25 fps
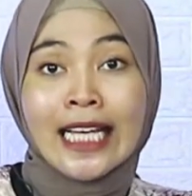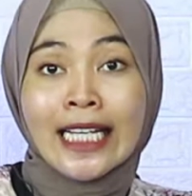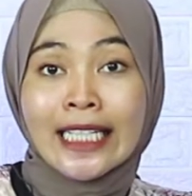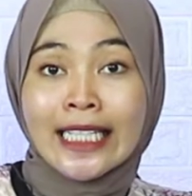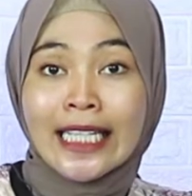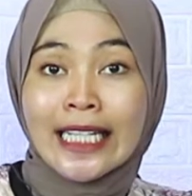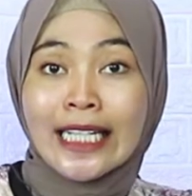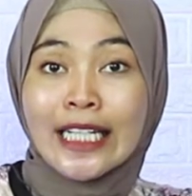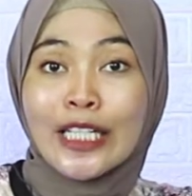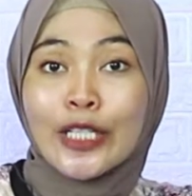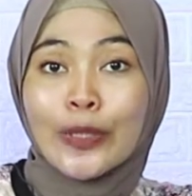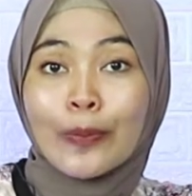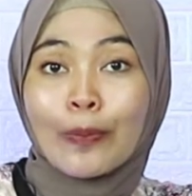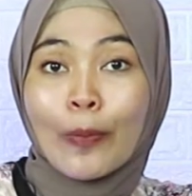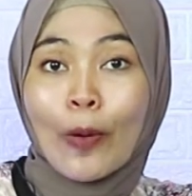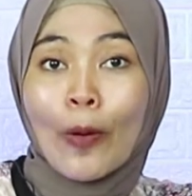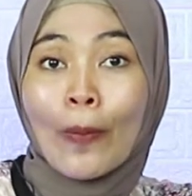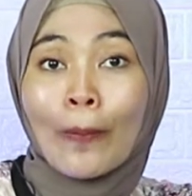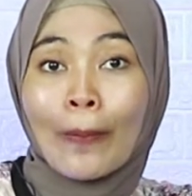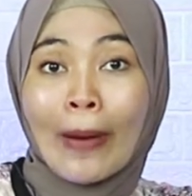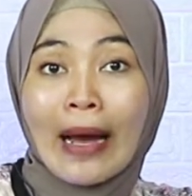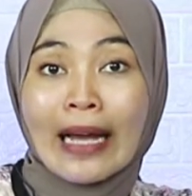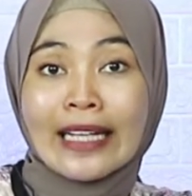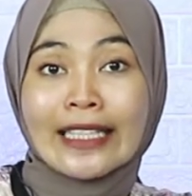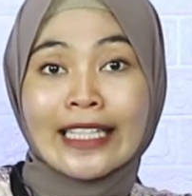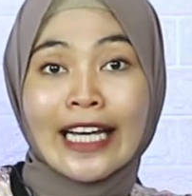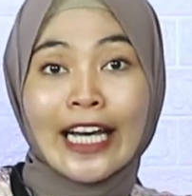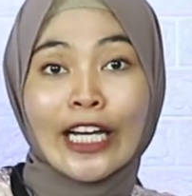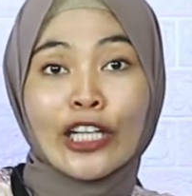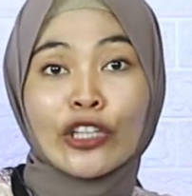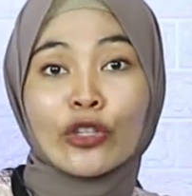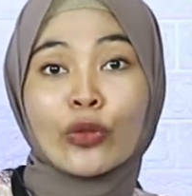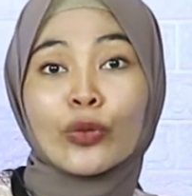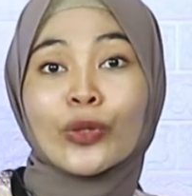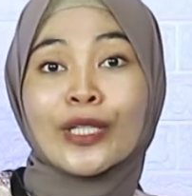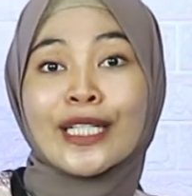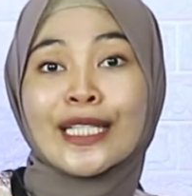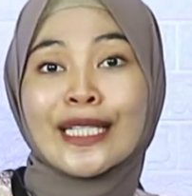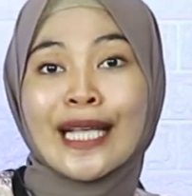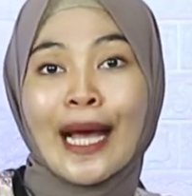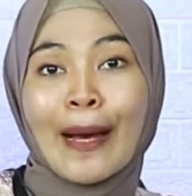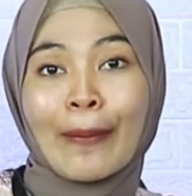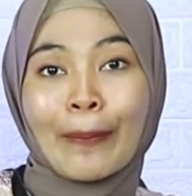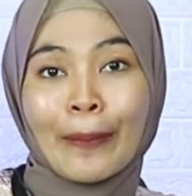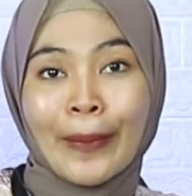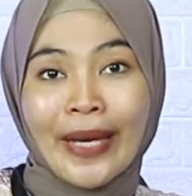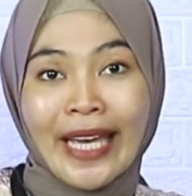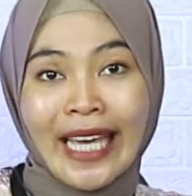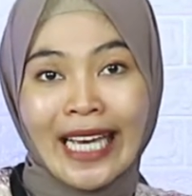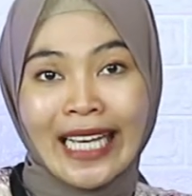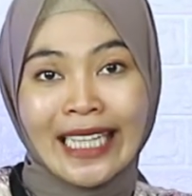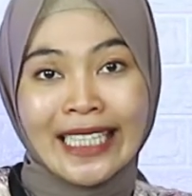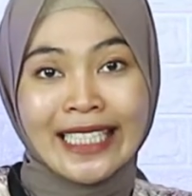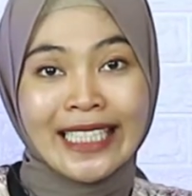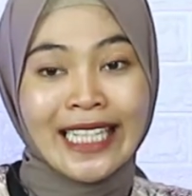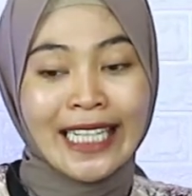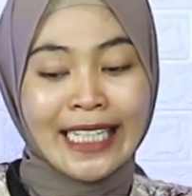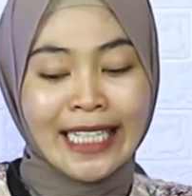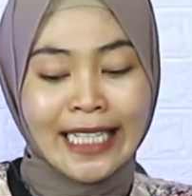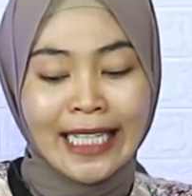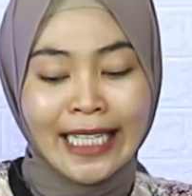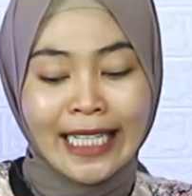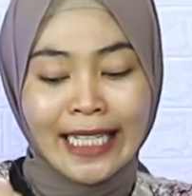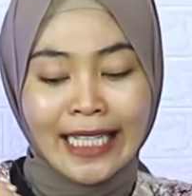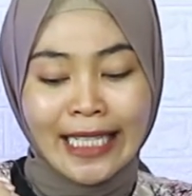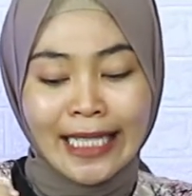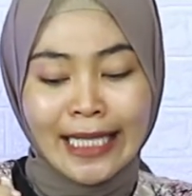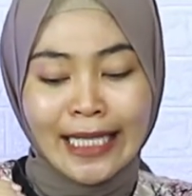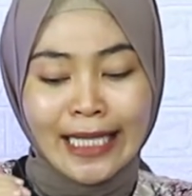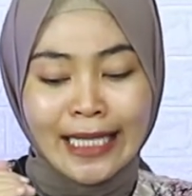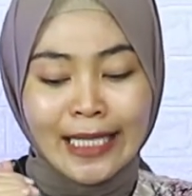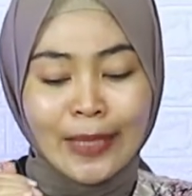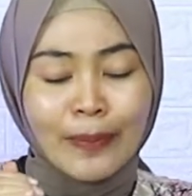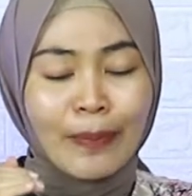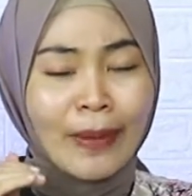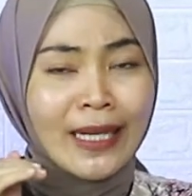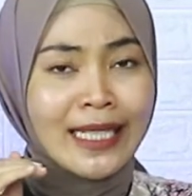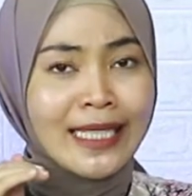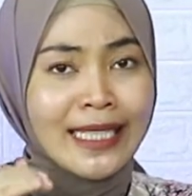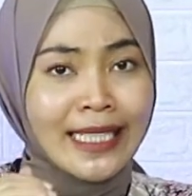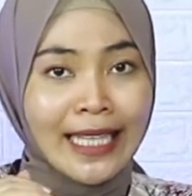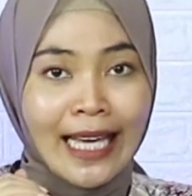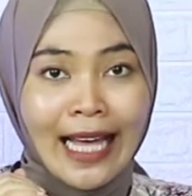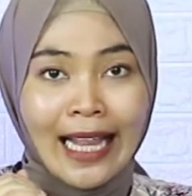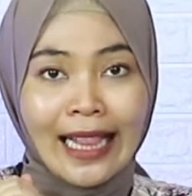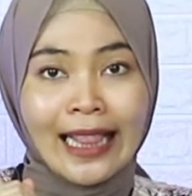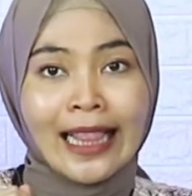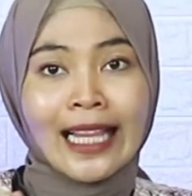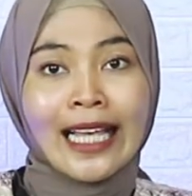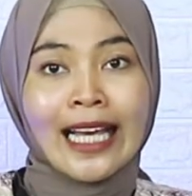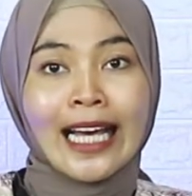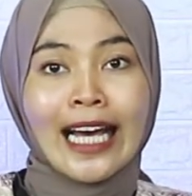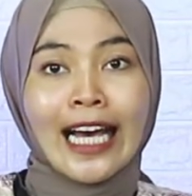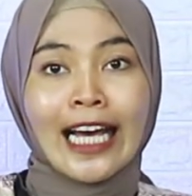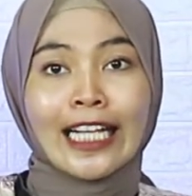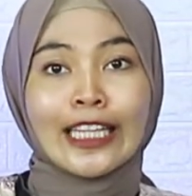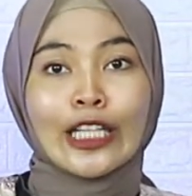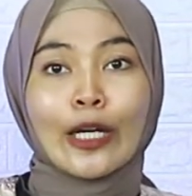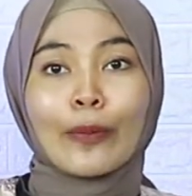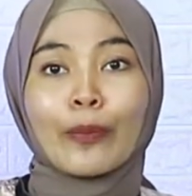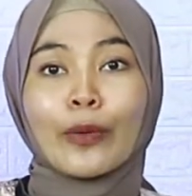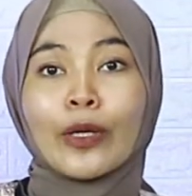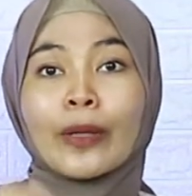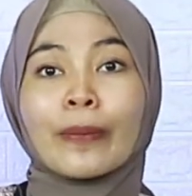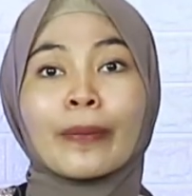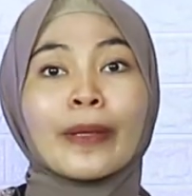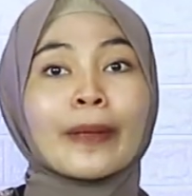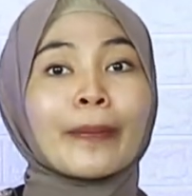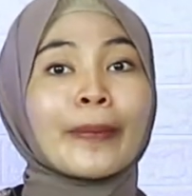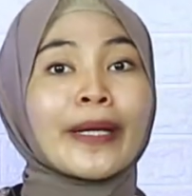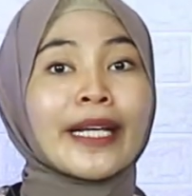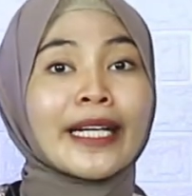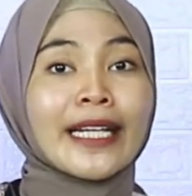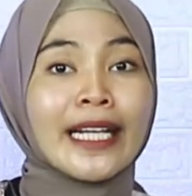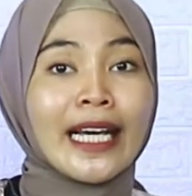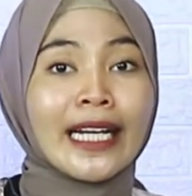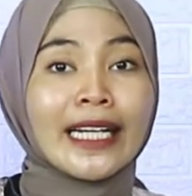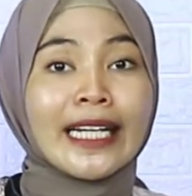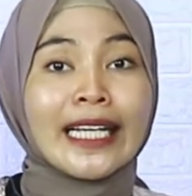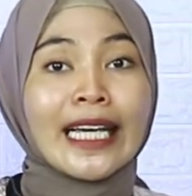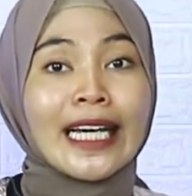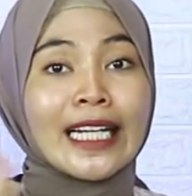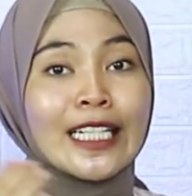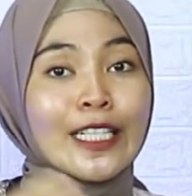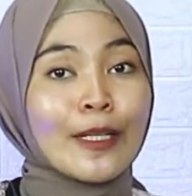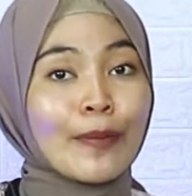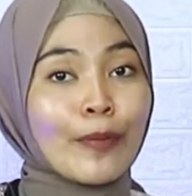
jenis pompanya itu di samping jadi ini spesial ataupun berbeda dengan